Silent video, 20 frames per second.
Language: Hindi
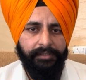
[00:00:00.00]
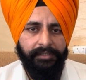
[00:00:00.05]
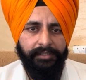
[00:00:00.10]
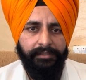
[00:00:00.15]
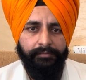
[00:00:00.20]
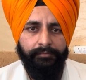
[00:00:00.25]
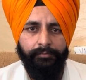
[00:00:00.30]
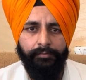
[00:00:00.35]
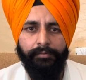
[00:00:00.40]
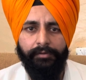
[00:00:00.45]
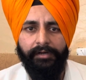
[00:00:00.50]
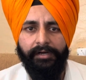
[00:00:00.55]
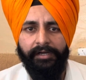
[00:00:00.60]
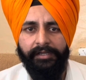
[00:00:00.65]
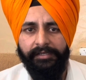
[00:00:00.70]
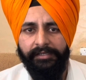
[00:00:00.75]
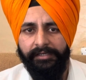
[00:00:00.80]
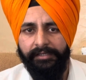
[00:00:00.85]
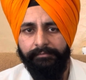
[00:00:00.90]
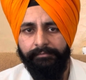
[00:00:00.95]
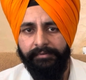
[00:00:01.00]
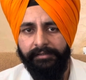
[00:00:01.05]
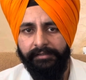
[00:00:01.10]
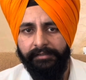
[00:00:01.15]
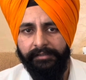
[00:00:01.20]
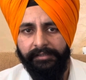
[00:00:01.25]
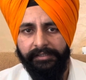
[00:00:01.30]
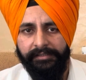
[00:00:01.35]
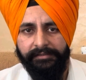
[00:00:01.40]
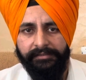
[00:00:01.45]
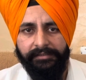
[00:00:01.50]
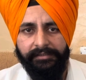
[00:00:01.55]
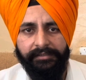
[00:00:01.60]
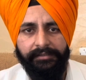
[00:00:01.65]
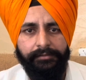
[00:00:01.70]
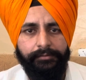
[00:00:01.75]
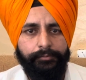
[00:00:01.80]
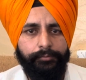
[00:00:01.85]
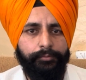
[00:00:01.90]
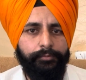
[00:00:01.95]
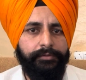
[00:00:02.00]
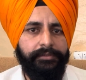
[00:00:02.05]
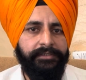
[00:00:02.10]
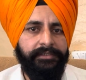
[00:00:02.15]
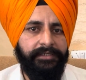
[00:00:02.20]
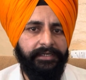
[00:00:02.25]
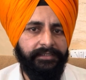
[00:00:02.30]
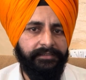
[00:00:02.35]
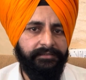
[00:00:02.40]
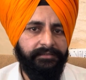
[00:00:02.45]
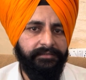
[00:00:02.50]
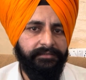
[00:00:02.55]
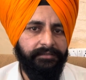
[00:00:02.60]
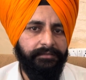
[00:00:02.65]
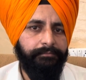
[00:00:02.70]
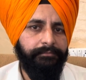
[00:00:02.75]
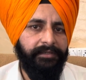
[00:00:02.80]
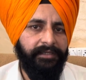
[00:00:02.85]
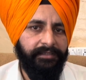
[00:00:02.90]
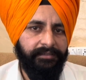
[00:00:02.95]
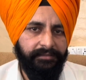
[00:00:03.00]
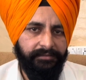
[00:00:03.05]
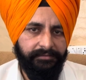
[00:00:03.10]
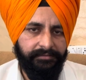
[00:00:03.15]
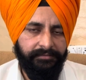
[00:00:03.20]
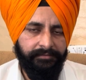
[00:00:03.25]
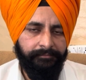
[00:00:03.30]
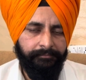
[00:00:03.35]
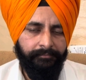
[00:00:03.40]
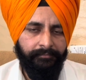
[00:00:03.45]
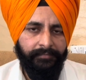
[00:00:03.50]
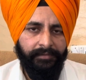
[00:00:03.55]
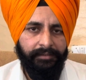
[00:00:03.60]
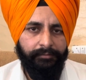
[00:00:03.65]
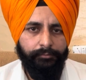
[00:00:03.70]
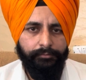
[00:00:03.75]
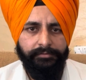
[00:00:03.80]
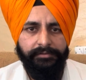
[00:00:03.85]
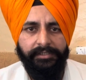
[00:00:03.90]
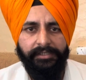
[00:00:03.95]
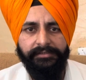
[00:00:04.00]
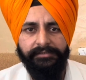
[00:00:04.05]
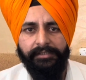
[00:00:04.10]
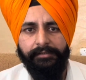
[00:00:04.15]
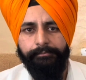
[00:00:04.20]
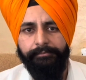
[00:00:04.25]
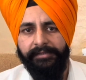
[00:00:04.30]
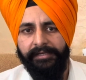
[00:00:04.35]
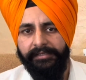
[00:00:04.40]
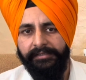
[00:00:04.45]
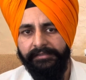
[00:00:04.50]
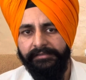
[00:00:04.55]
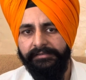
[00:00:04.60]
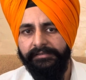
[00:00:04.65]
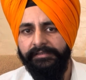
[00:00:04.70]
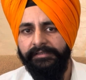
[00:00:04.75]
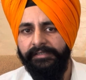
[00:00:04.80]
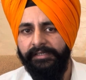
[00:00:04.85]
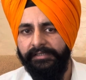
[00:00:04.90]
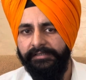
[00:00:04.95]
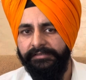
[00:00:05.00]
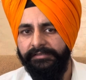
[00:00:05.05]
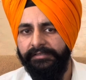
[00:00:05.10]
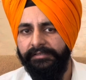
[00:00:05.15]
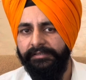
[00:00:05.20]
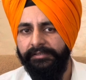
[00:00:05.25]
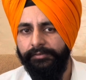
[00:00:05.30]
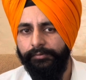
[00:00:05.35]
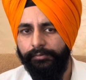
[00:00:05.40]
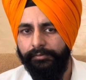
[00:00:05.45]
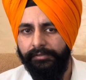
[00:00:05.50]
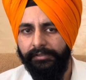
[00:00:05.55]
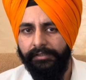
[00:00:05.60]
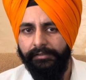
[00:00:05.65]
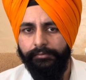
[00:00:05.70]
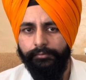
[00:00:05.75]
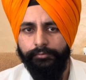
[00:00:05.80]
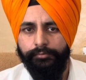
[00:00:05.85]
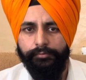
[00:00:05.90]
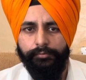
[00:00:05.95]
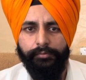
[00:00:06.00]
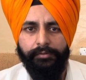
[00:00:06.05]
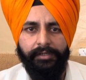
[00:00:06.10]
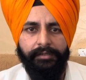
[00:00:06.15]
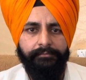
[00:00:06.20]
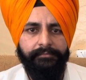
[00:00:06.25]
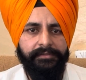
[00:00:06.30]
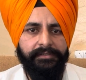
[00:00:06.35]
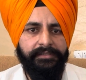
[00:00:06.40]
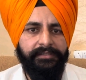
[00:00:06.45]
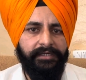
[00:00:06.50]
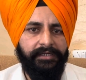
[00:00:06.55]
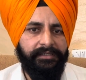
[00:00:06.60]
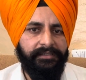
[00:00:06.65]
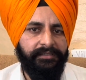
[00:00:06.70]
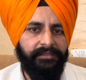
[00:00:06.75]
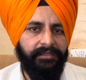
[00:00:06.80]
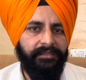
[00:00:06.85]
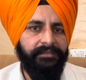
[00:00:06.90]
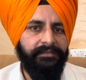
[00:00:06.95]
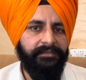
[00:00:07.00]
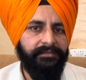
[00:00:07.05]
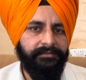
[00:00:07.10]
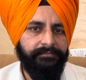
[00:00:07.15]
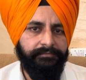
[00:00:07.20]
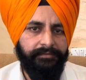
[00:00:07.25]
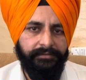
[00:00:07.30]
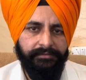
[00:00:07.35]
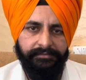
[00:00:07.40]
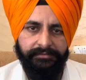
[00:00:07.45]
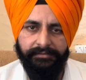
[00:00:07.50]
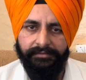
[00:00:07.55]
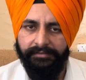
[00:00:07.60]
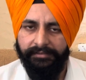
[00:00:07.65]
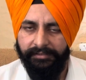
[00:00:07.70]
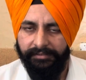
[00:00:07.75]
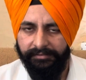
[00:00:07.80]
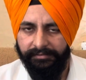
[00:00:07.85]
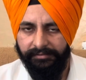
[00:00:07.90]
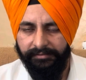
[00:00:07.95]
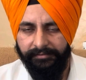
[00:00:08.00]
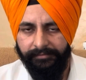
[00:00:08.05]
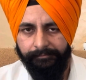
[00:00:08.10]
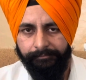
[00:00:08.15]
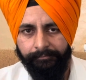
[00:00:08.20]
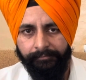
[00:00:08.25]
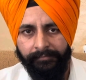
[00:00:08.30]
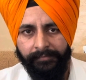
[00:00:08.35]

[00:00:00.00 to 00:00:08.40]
है वो अनएबल रहता है टू इरेक्ट दी पेनिस उसका जब पेनिस इरेक्शन नहीं होता तो उसको हम इरेक्टाइल डिसफंक्शन कहते हैं